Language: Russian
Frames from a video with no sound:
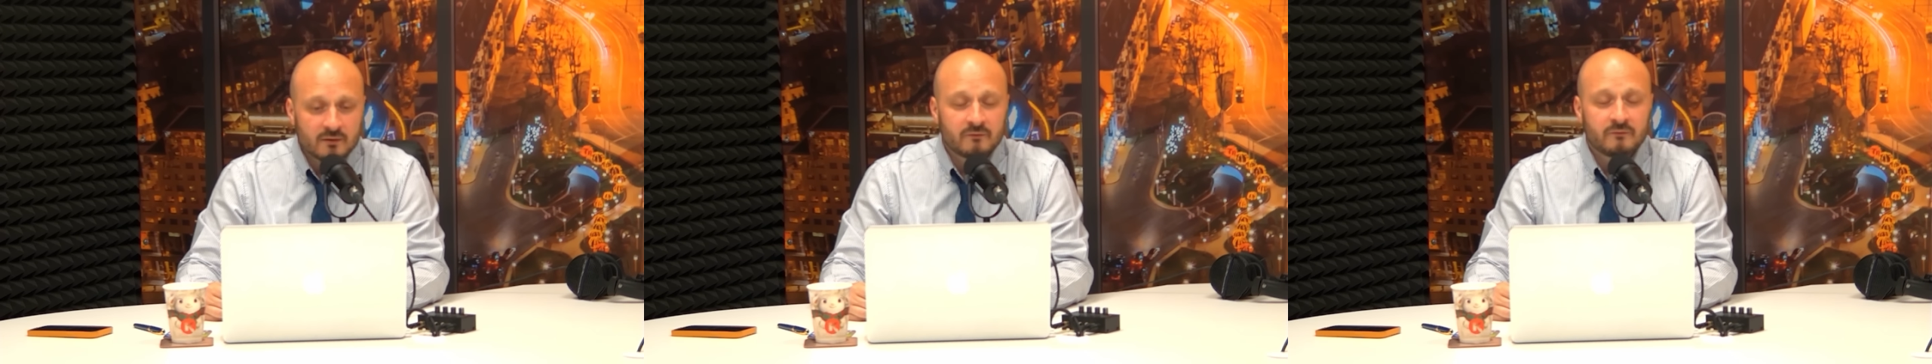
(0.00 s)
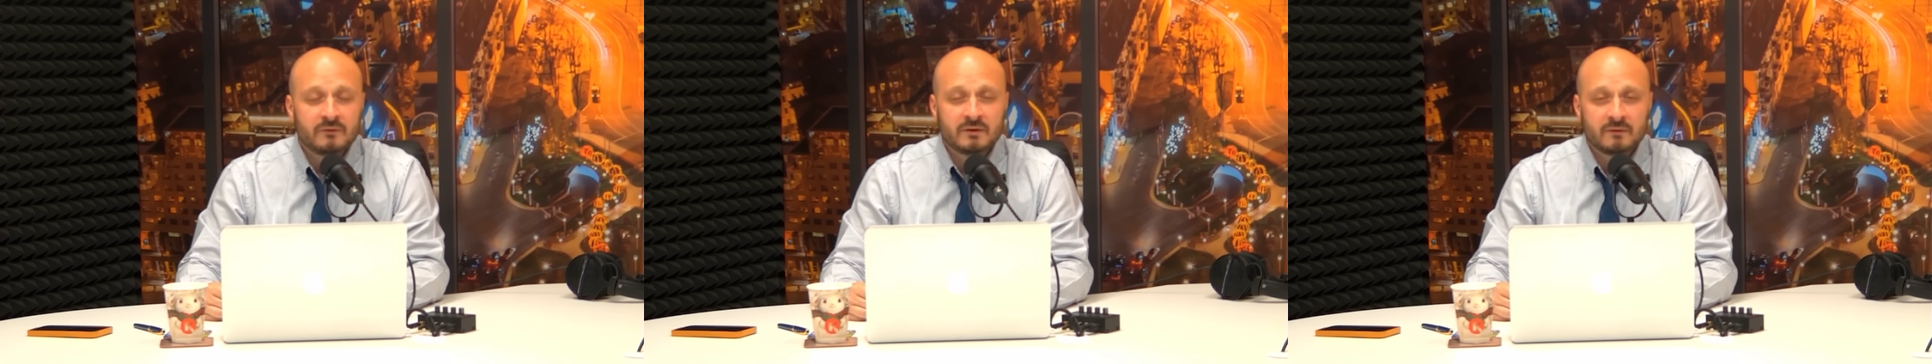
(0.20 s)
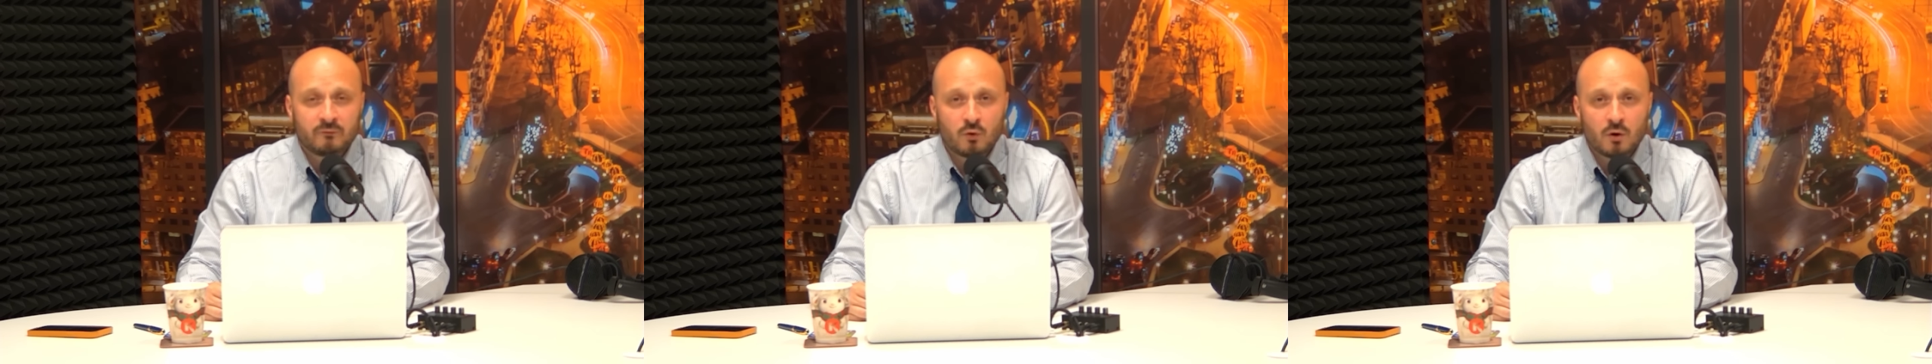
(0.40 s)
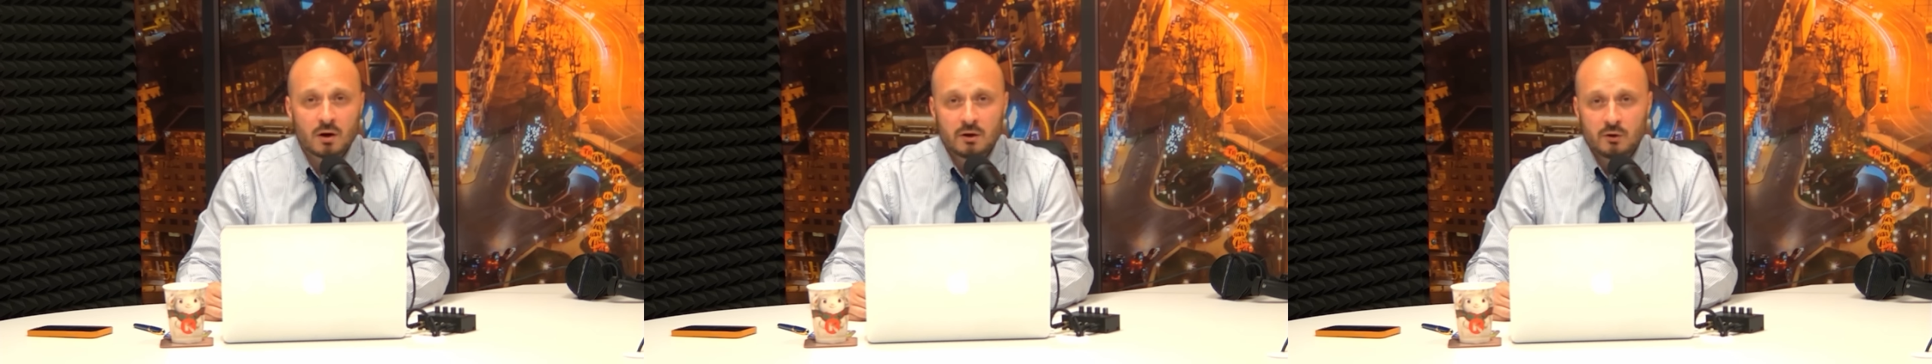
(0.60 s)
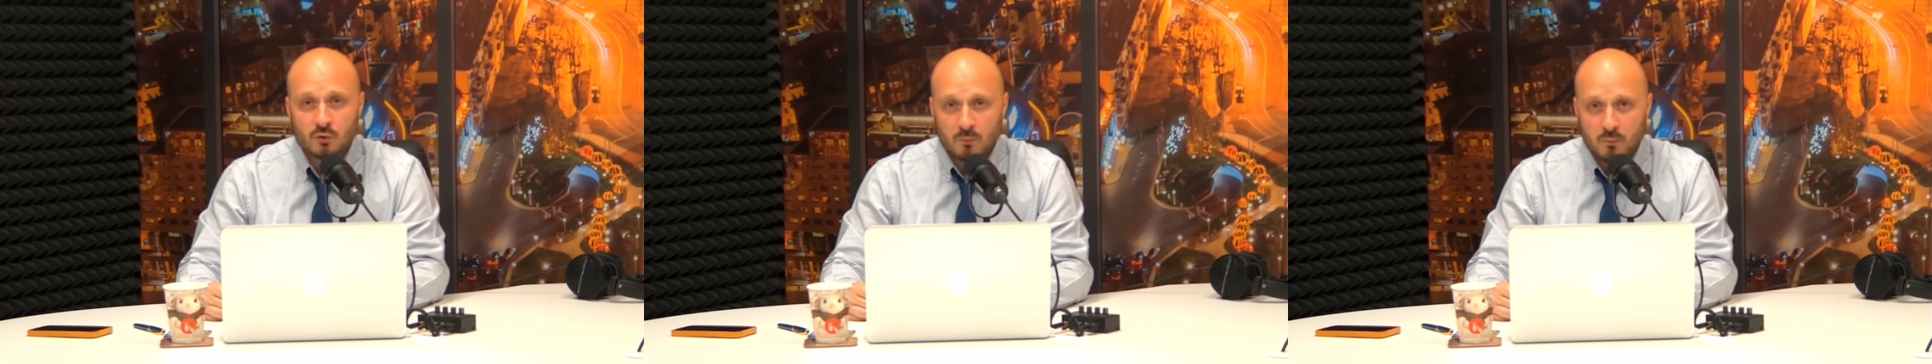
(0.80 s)
в его
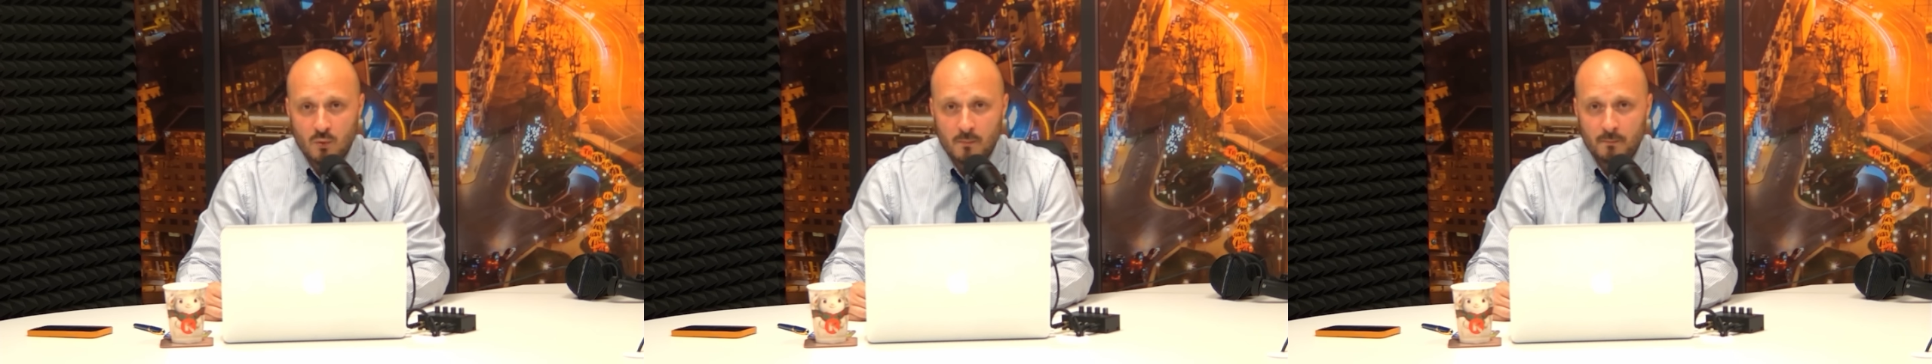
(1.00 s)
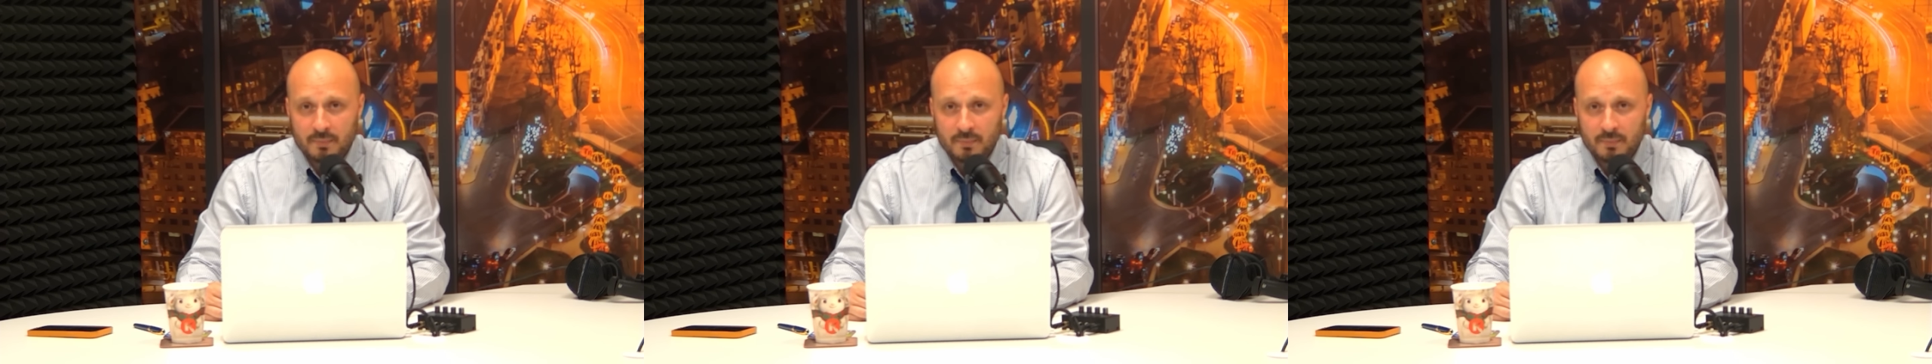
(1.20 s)
любом